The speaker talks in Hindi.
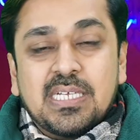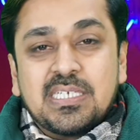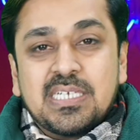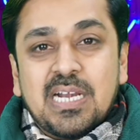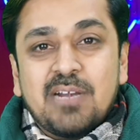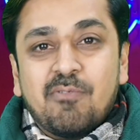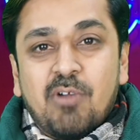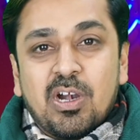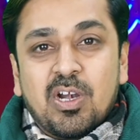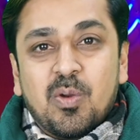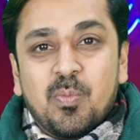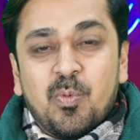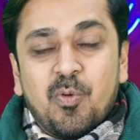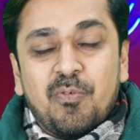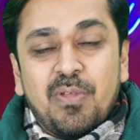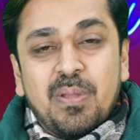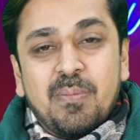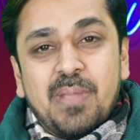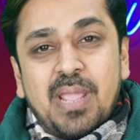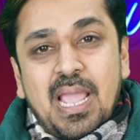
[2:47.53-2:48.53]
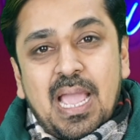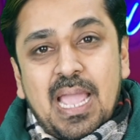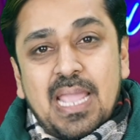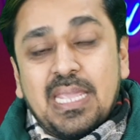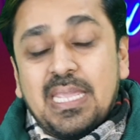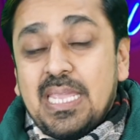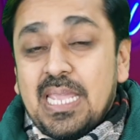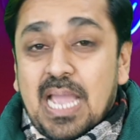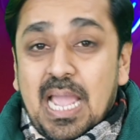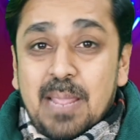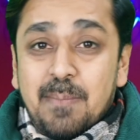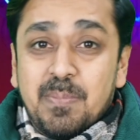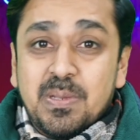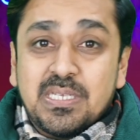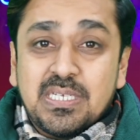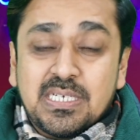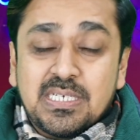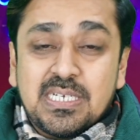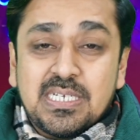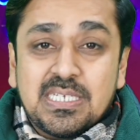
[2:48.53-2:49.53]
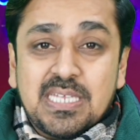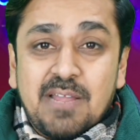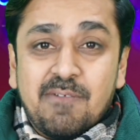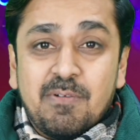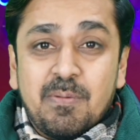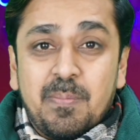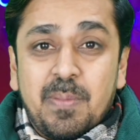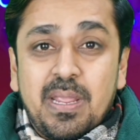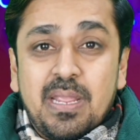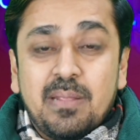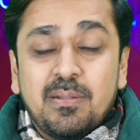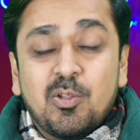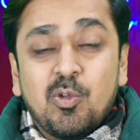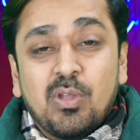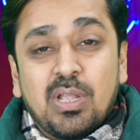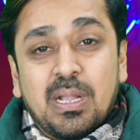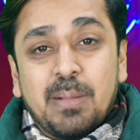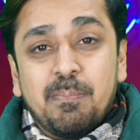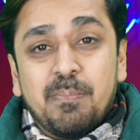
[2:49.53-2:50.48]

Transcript: डस्ट एंड वाटर प्रूफिंग में आएगी आईपी सिक्सटी सेवन पे तो